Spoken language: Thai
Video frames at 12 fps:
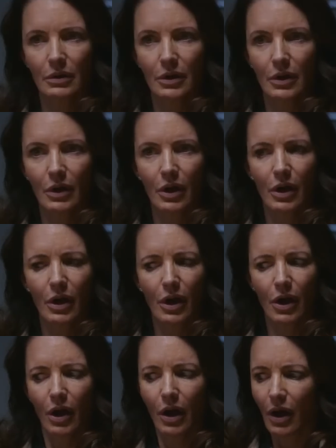และหลังที่ตัวข
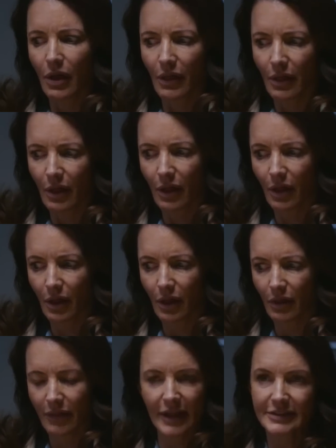องแมรี่
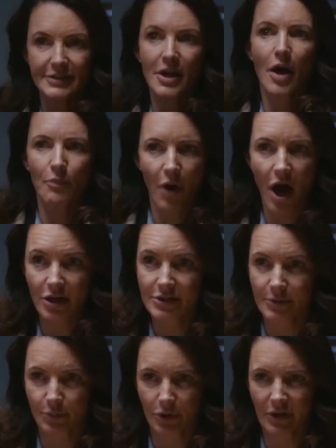ถูกตำรวจทำ
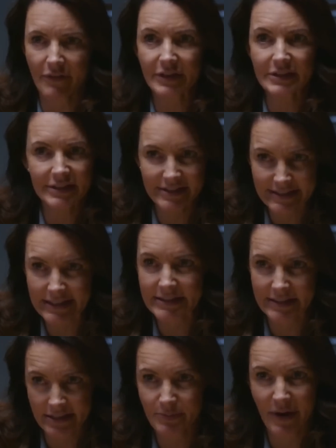การเรียกตัวมาสอบส
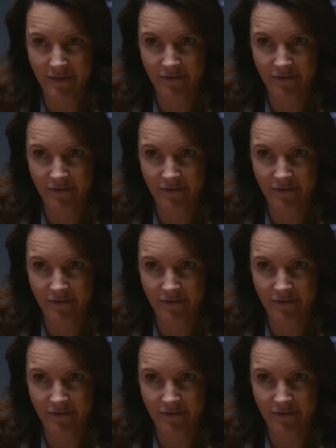วน